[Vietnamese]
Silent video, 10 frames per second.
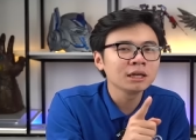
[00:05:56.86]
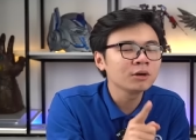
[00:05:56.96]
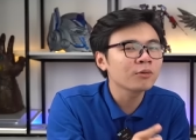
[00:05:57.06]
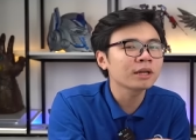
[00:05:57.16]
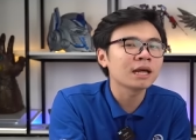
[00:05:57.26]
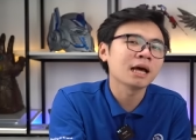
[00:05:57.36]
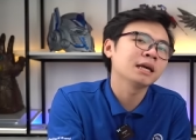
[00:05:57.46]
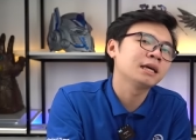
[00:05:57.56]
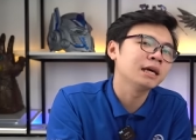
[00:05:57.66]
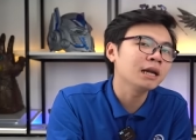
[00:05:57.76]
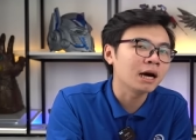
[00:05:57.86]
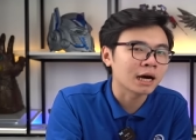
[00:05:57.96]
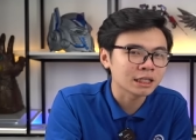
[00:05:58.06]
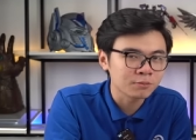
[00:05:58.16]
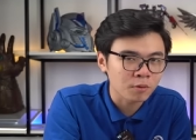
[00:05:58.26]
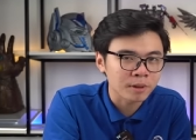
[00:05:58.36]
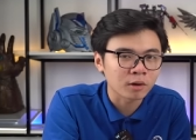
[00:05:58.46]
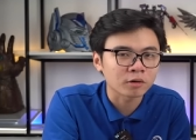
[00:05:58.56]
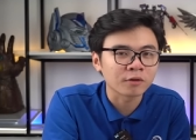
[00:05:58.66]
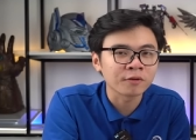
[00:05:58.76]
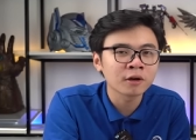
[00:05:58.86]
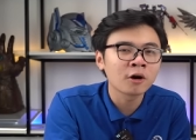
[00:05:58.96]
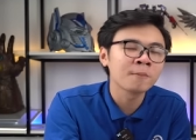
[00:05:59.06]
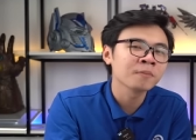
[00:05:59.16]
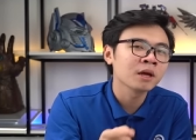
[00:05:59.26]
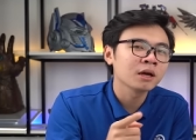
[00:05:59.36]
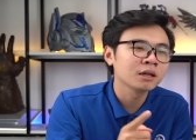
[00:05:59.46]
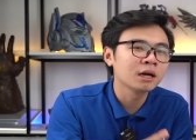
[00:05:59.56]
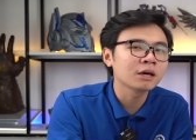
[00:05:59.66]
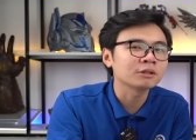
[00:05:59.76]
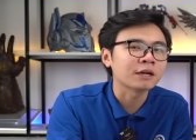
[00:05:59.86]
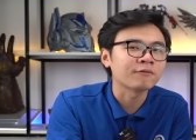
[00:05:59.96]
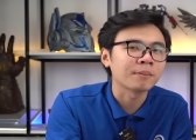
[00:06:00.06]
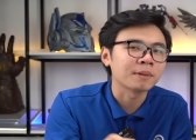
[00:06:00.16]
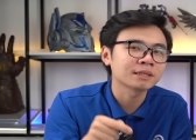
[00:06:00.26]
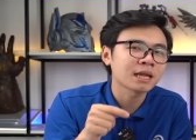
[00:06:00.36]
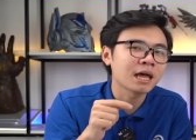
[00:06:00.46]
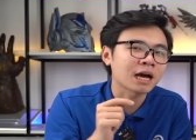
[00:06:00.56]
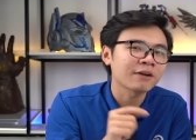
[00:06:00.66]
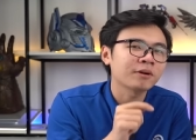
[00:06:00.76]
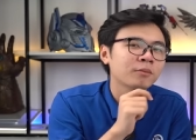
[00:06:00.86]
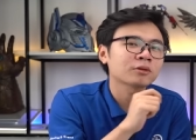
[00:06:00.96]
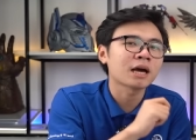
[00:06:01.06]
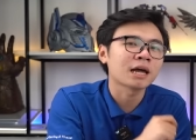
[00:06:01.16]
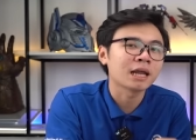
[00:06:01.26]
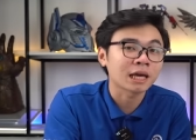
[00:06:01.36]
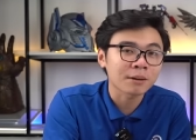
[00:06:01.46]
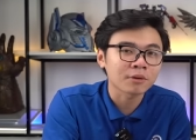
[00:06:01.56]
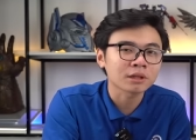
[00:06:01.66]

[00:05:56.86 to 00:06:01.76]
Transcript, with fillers: Đừng quên để lại ý kiến ở ngay dưới mục bình luận của video. Đường link của sản phẩm mình sẽ để ngay phần mô tả để anh em có